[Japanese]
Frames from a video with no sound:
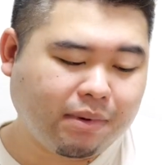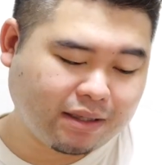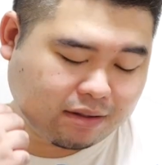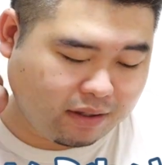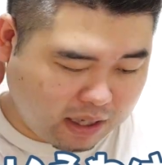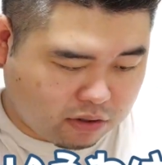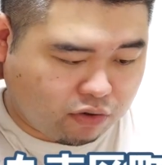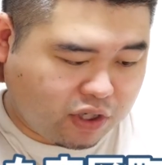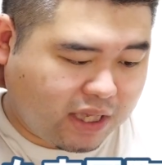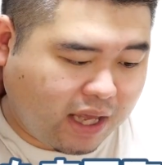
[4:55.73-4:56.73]
まあね、そ
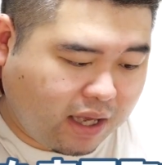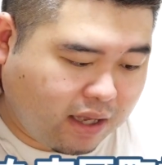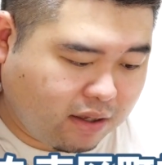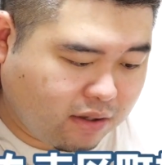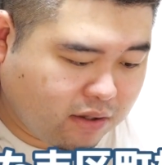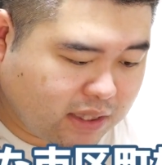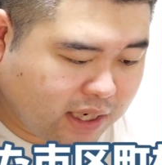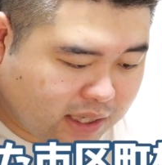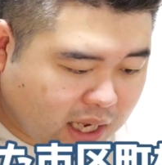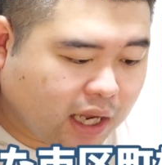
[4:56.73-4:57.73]
の指定さ
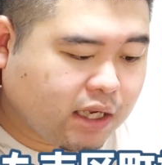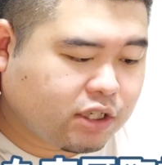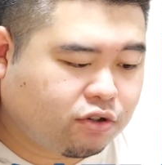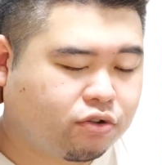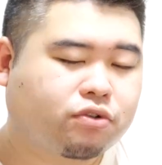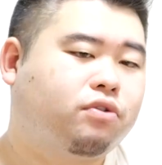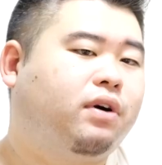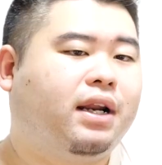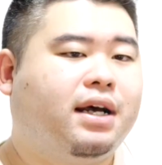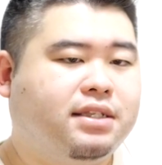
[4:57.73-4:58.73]
れた市区町村
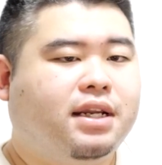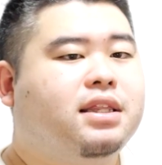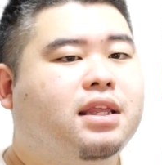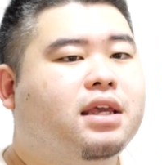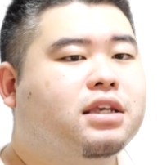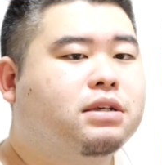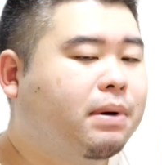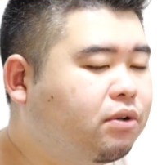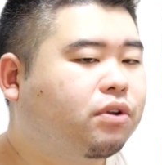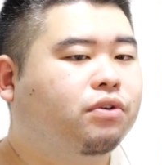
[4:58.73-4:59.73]
から外れてし
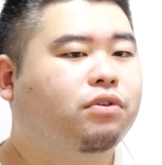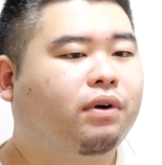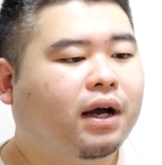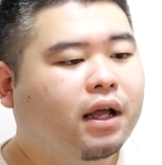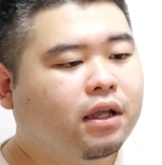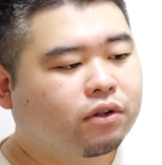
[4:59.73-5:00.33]
まうというのは